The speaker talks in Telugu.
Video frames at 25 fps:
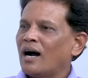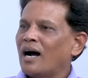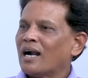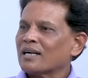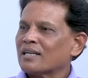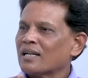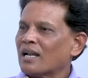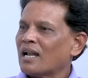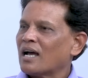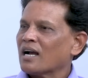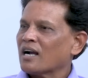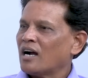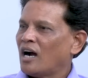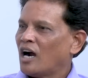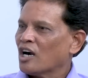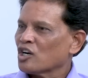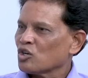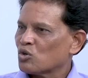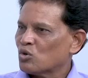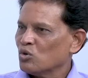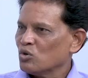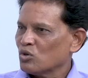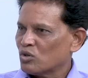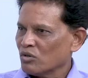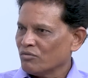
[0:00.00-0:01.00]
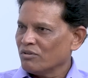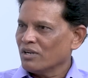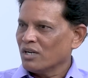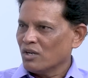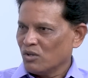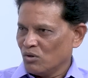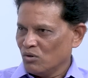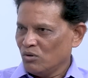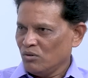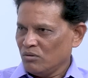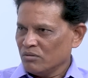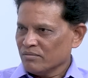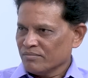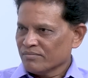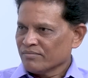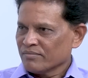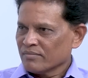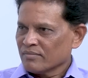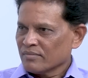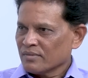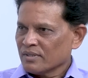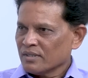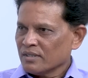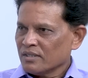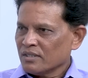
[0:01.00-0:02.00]
ఆటలాగా ఆడుకుంటూ వీళ్ళు
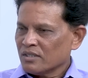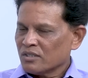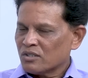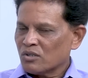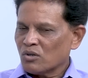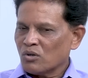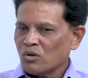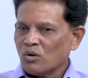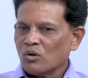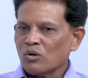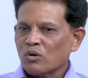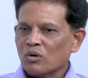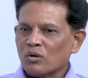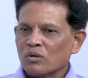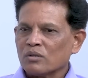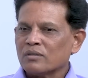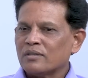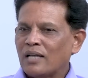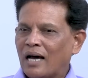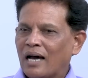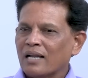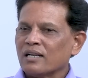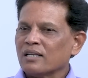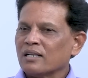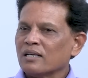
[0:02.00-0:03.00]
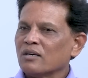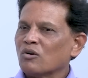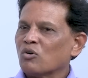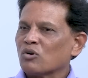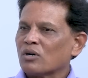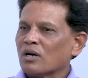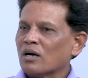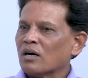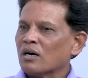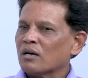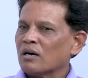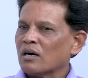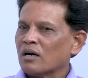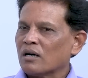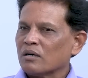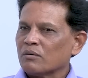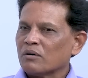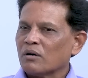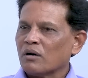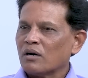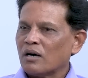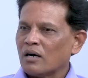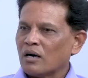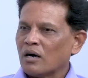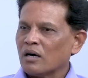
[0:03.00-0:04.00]
సో దాన్ని ఒక
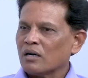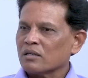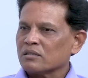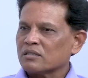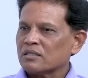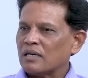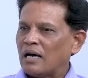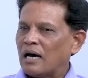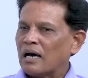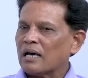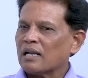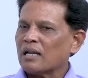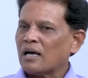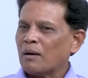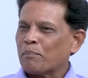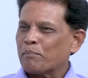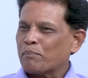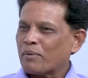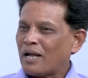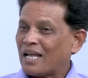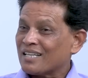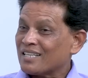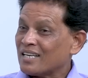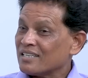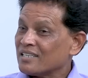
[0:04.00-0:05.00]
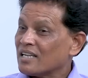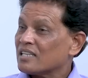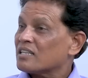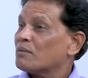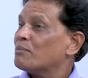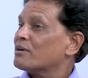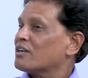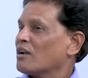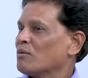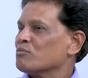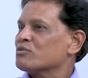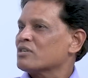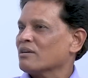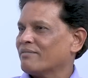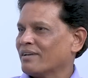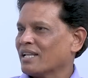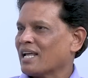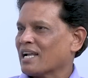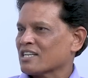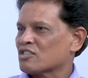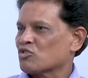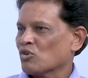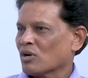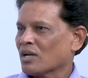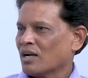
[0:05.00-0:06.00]
చాలా ప్రాధాన్యతమైన అంశం
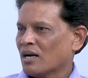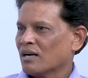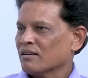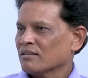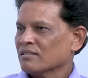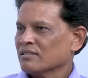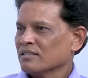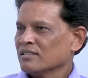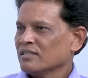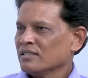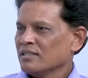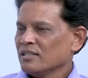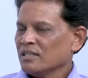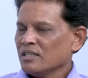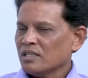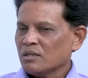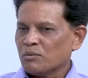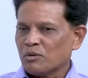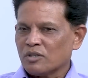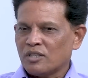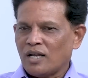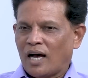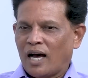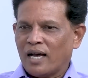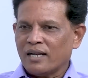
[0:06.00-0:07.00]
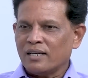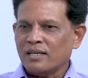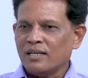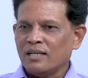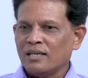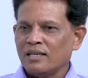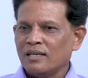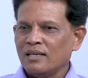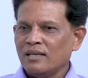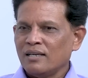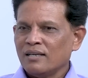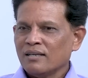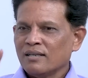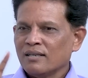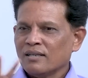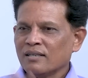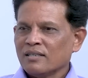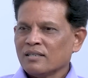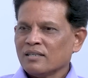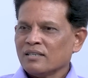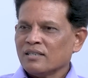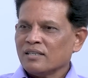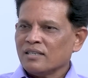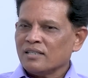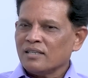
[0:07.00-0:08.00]
అది యాక్చువల్గా ఇప్పుడు దాన్ని
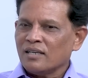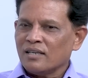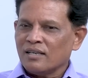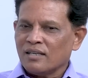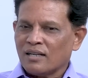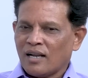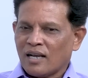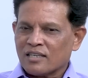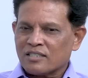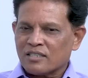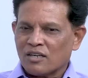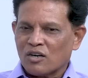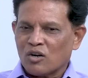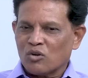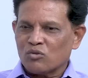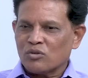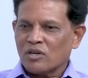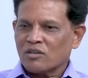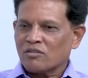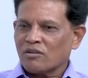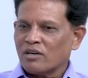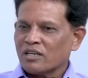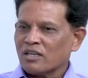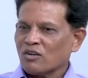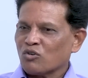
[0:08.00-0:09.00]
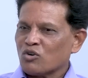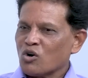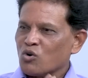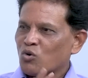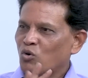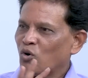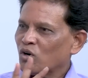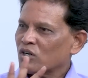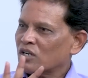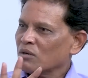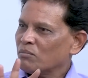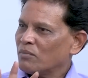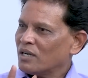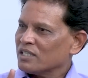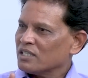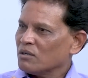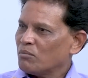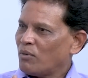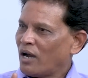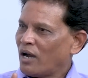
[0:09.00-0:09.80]
ఇది రాష్ట్రంలో ఉన్నటువంటి ఒక కోటి మంది